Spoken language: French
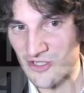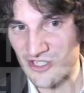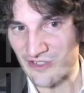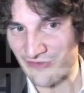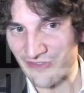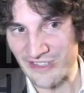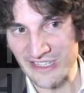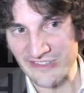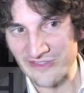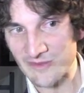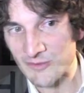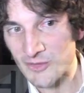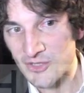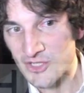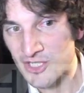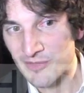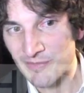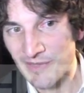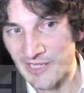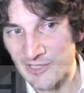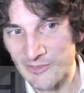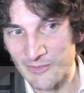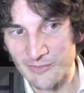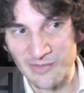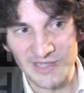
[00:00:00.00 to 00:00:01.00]
J'ai fait un film dont j'ai
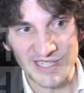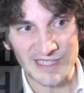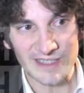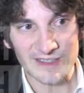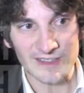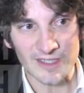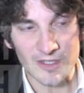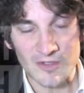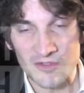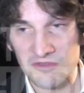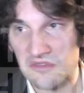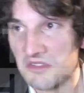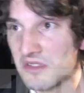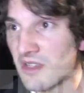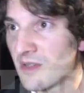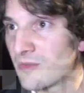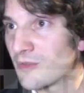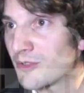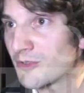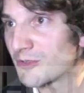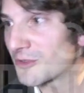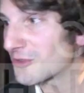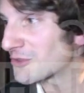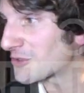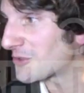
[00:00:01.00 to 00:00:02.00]
pas compris le titre. J'ai eu
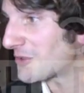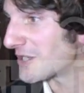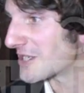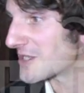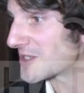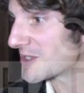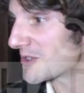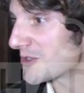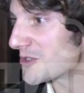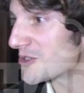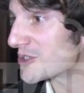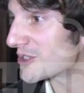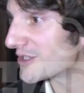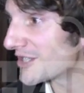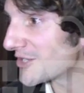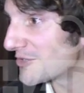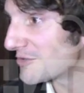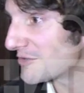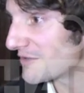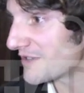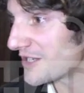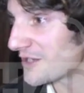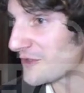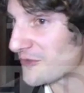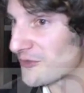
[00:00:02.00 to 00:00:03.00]
l'amour de trois ans, j'ai
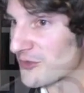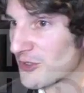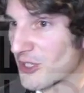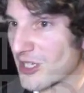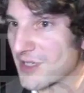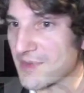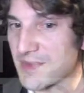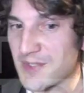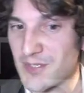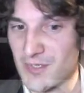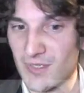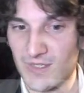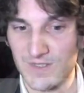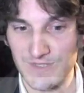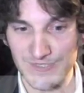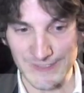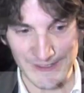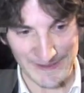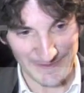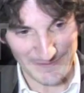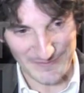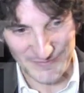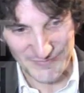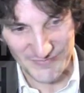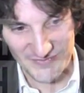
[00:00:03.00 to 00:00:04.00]
découvert au fur et à mesure.
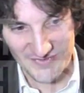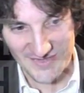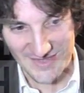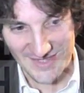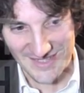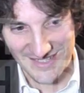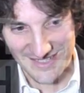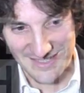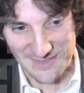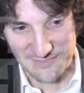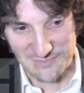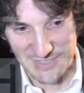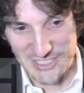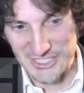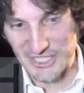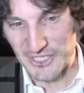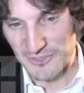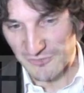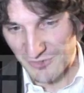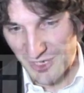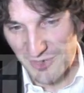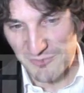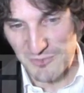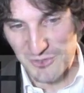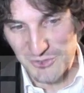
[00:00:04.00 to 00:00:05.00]
Mais j'ai
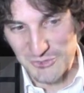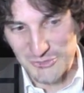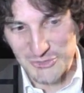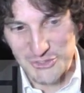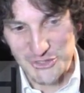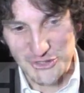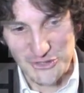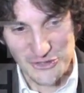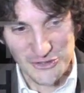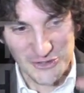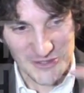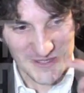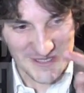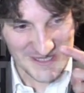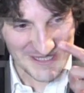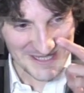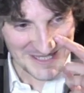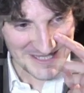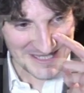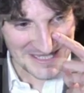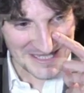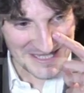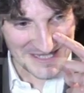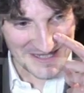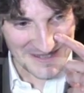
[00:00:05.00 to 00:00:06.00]
découvert beaucoup de choses.
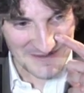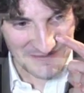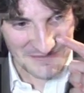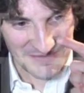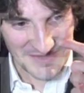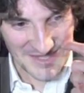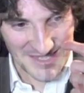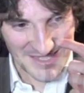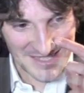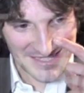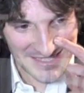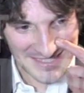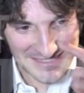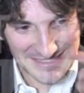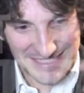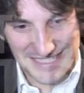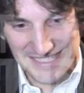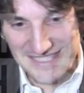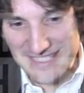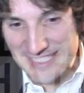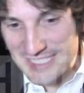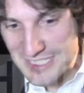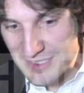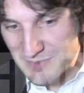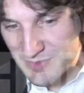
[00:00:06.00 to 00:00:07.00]
C'est des
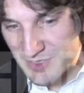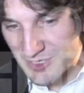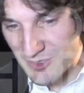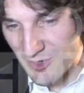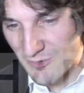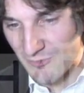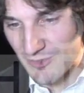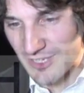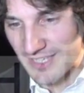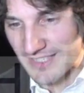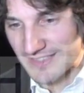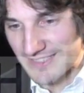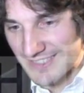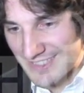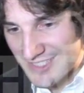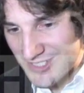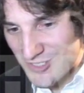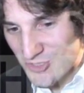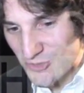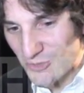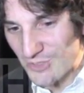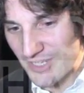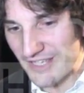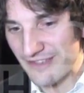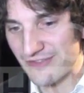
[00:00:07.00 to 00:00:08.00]
types qui envoient un
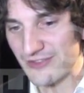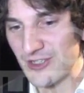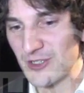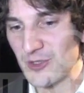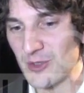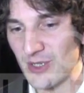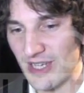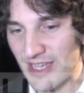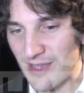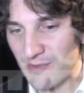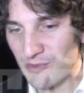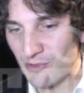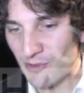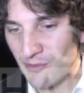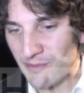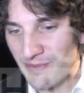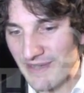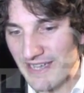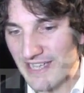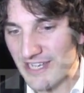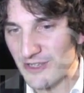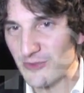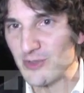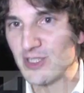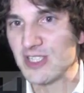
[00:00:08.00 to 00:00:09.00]
texto, la fille lui répond
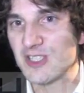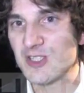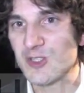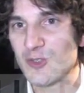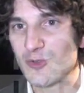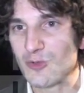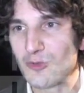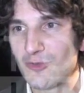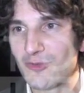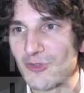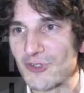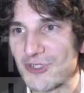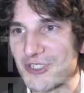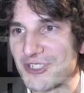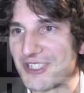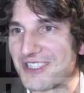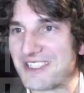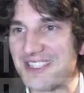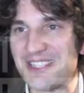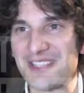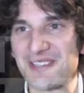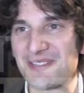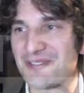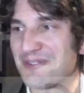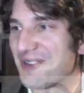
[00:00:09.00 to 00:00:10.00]
pas et lui il souffre. J'ai
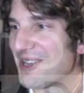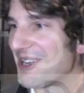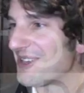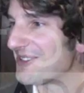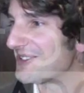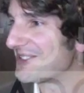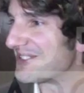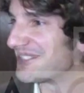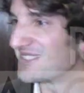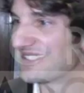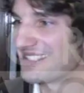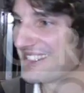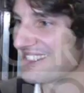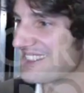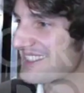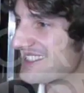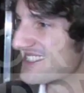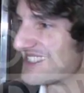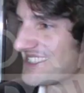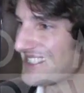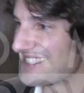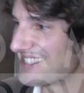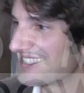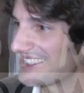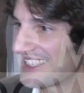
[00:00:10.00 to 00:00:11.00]
dit waouh,
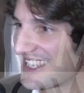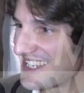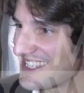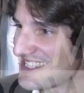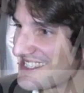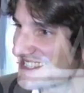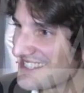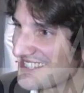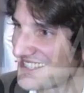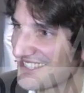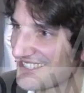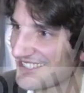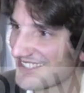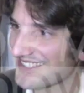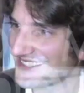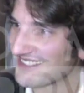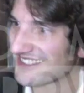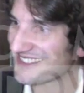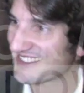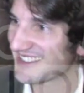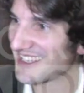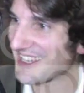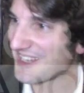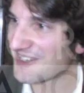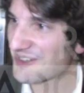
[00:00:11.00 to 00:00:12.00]
c'était assez
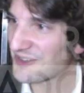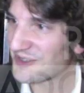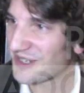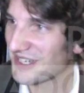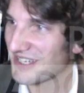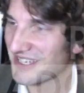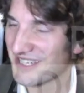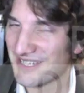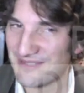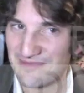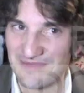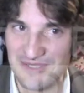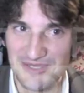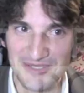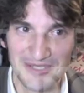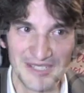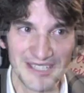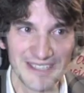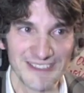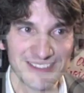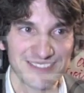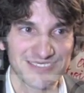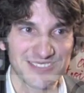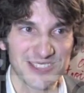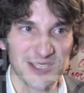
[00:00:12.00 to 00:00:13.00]
euh, incroyable quoi,
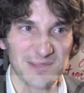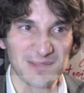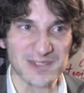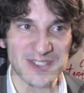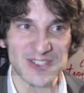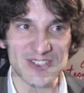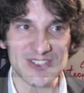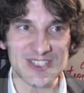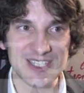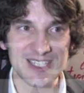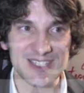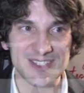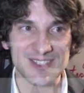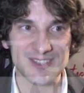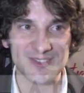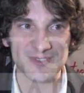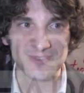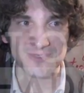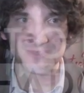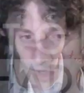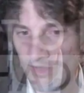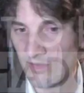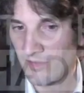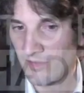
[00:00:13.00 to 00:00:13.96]
comme sensation.